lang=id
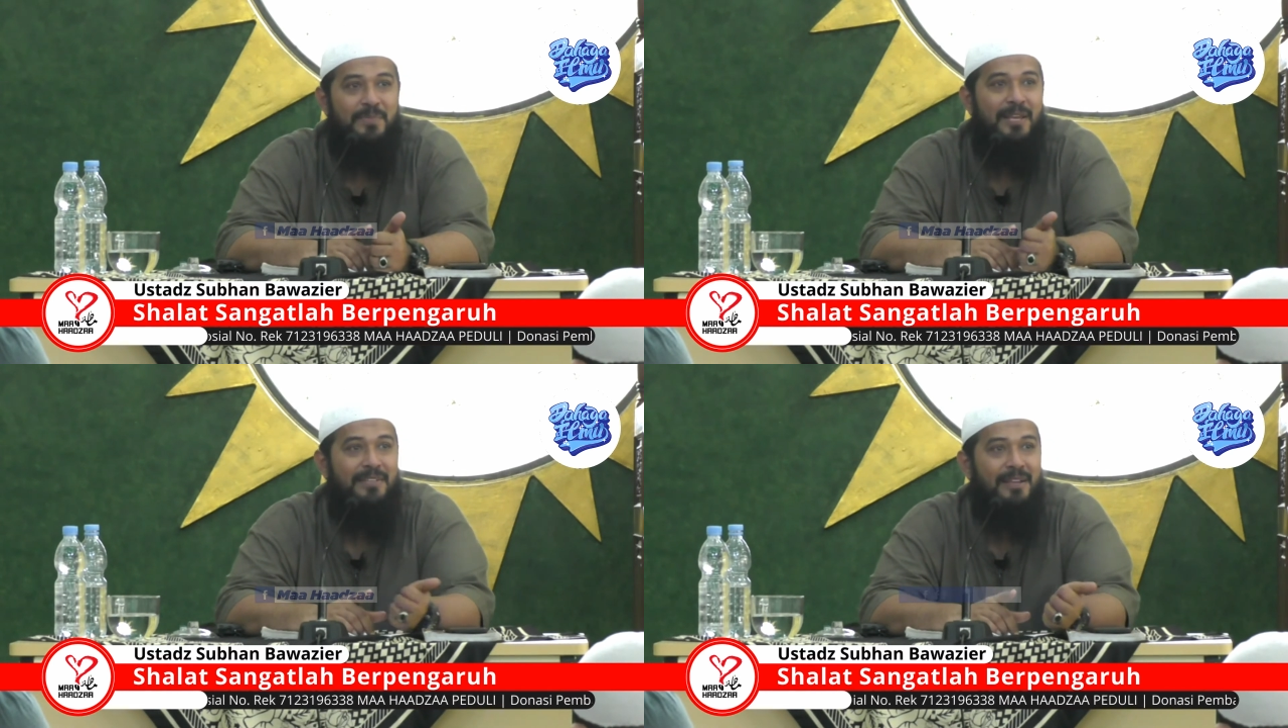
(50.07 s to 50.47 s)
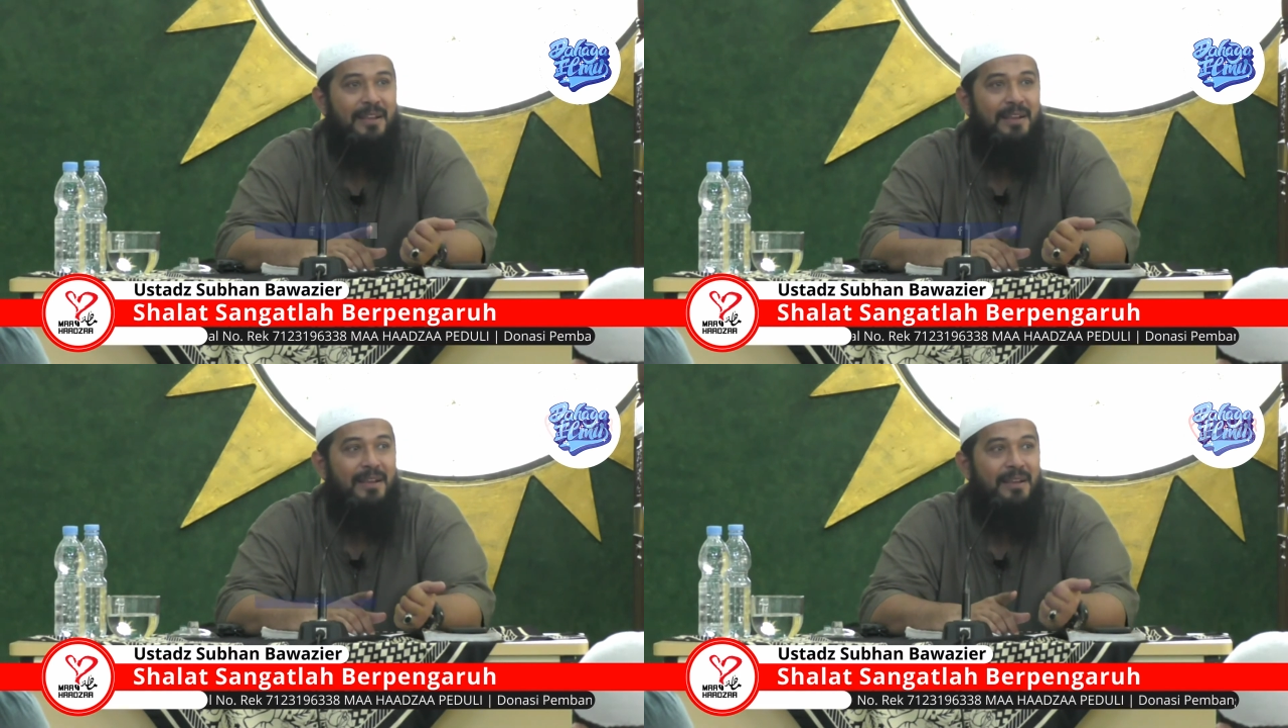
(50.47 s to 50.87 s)

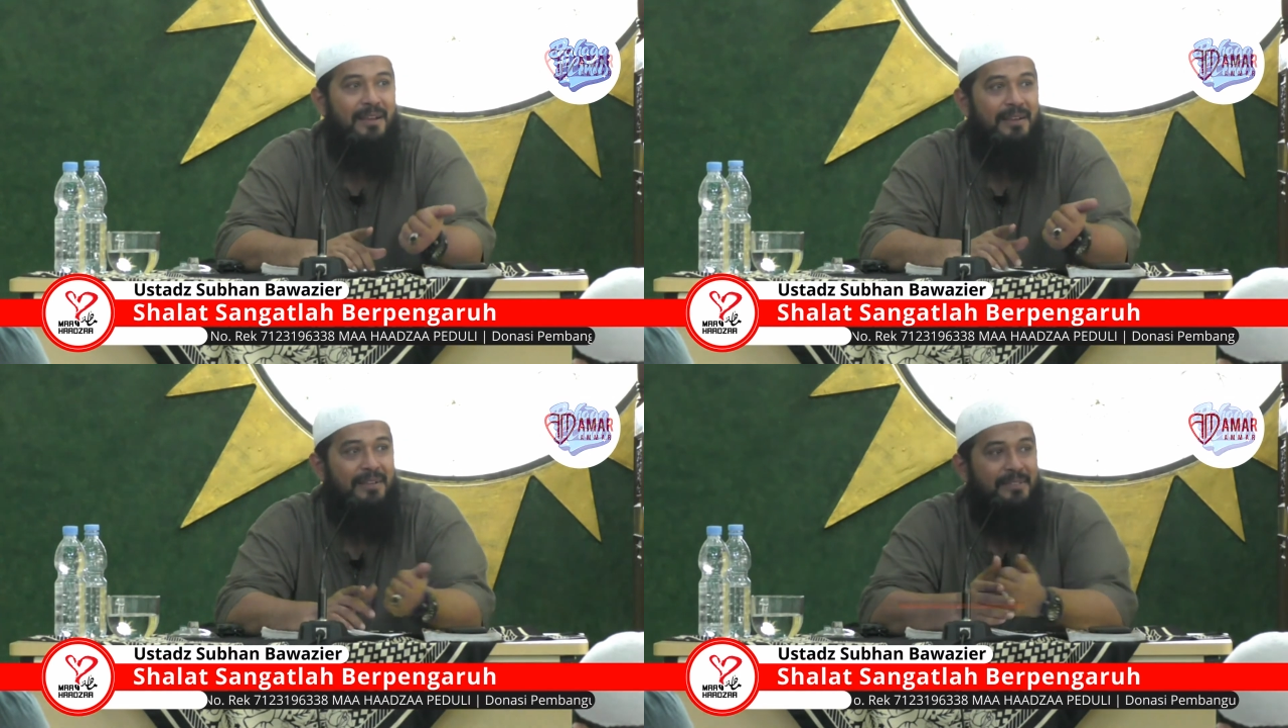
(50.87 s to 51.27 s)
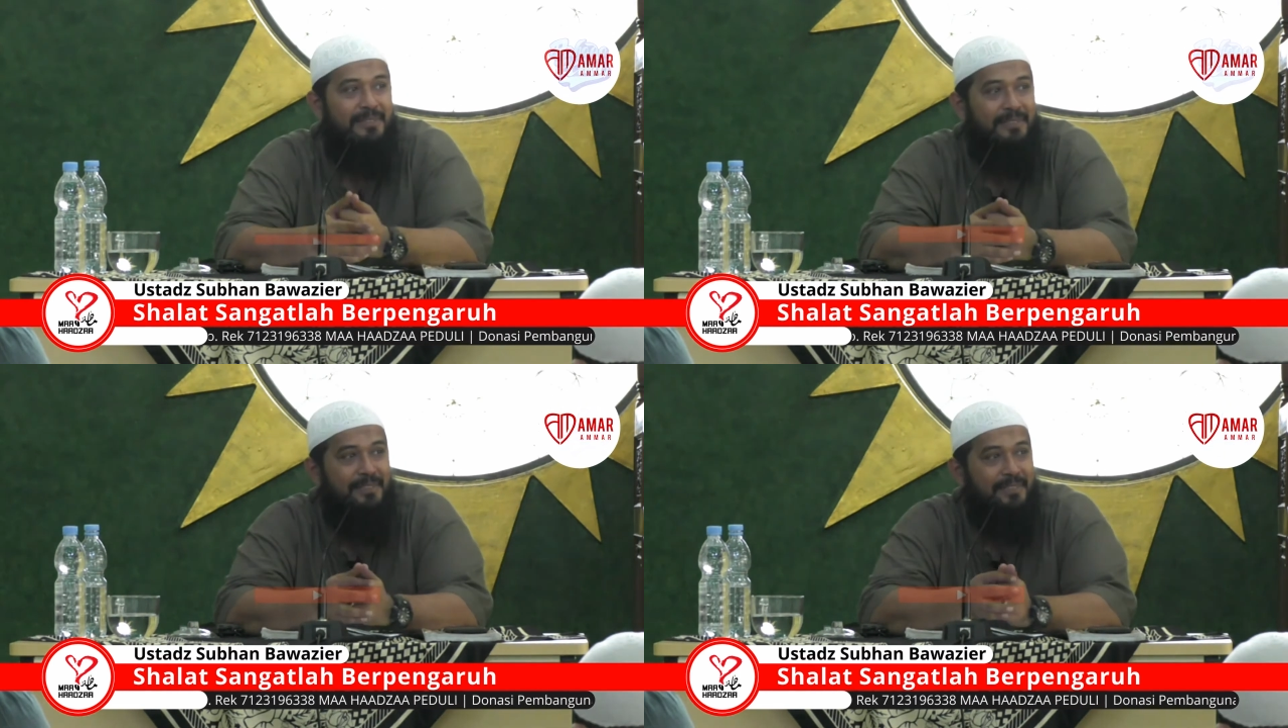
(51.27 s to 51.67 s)
saja
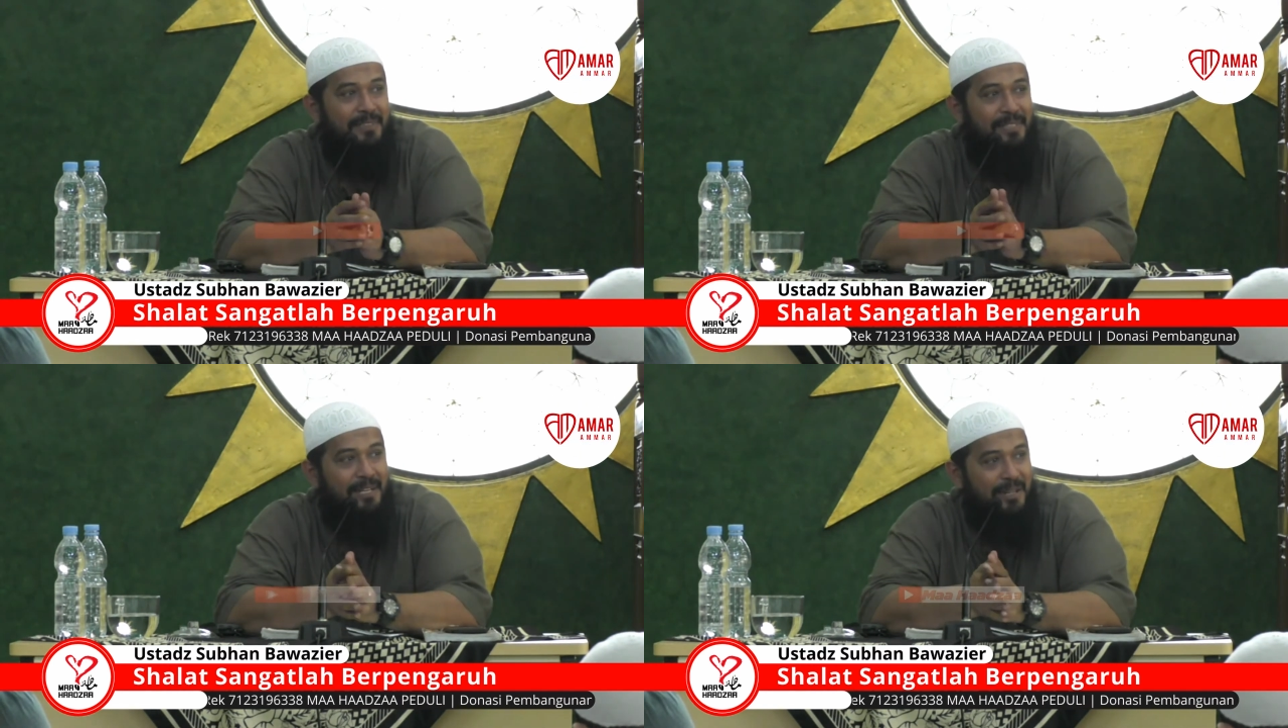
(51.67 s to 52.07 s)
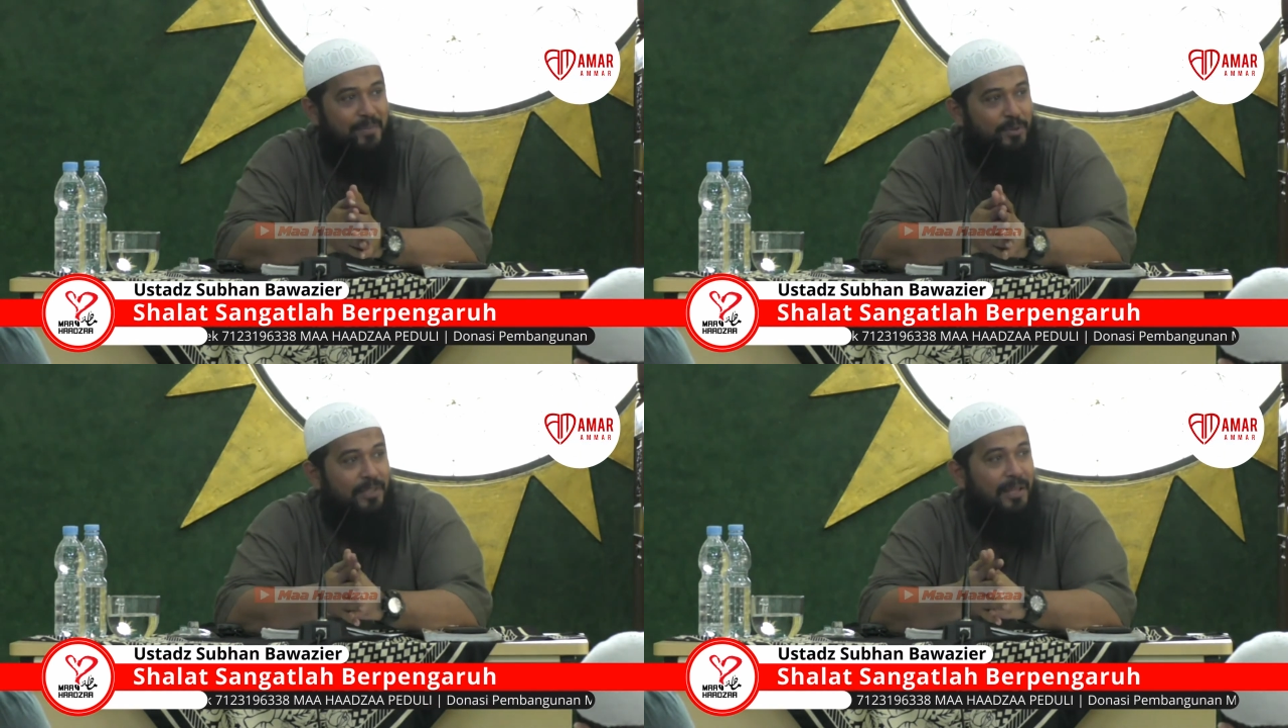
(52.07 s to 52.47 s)

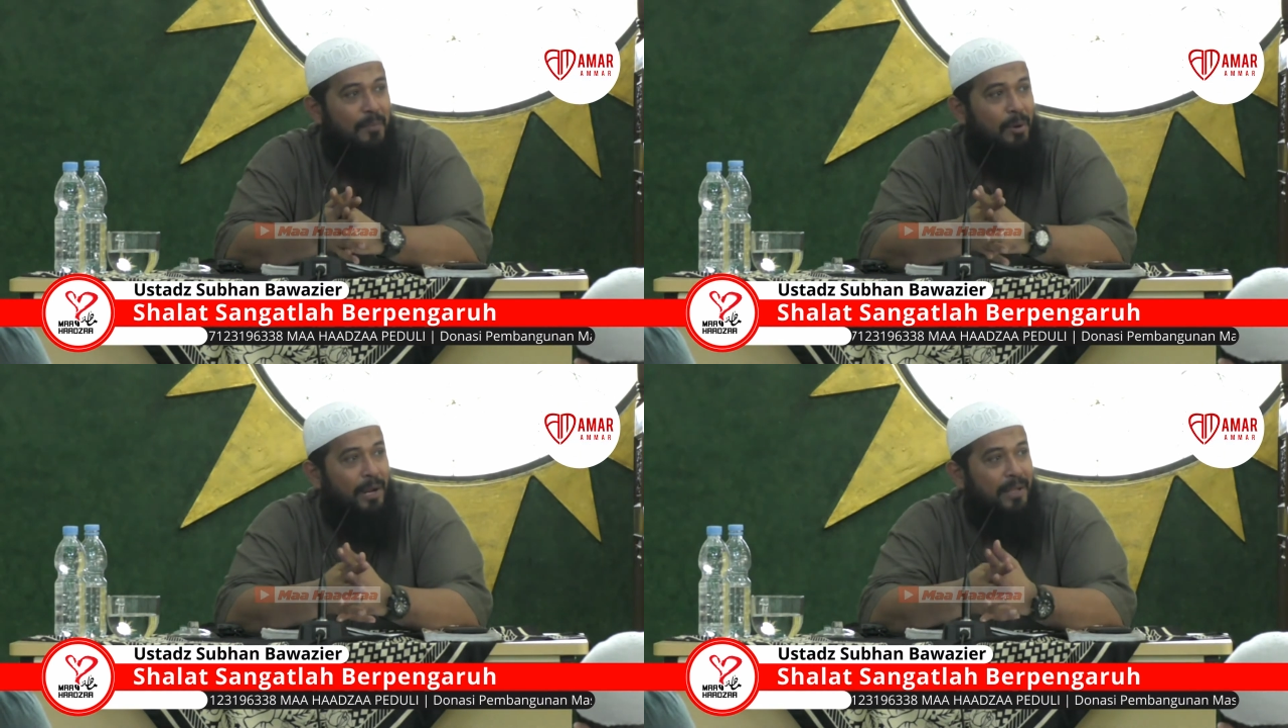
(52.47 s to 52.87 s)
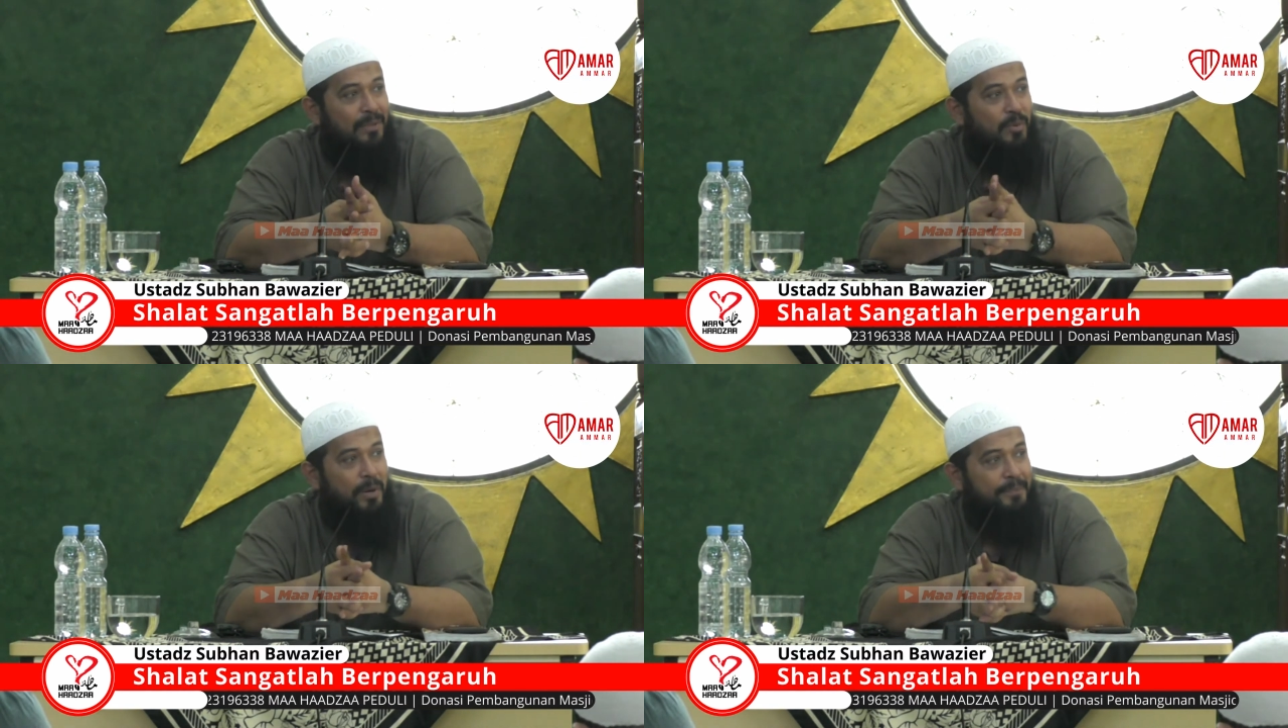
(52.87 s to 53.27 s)
ribut sama
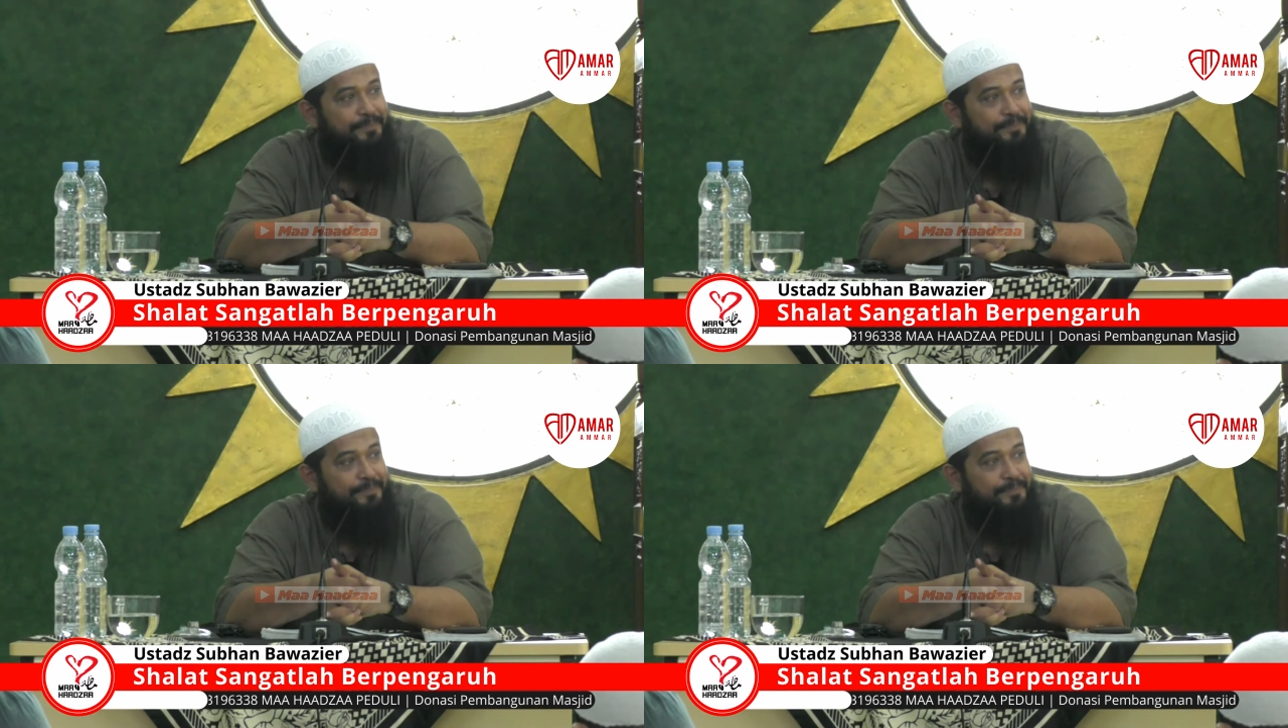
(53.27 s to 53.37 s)
orang tua.